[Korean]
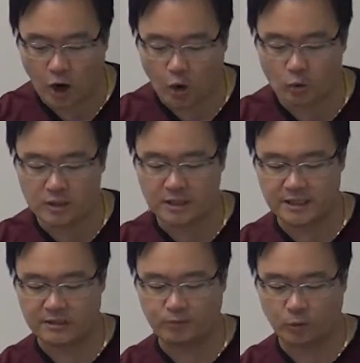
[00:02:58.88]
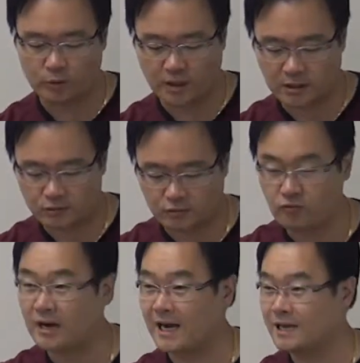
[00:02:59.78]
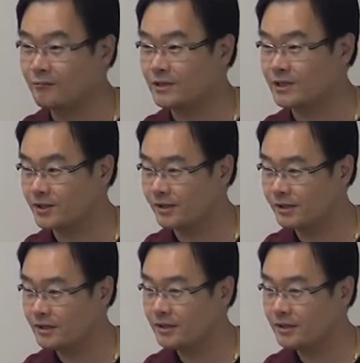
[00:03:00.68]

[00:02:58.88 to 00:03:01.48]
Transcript: 어울리지 못하는 누군가 알고 있어?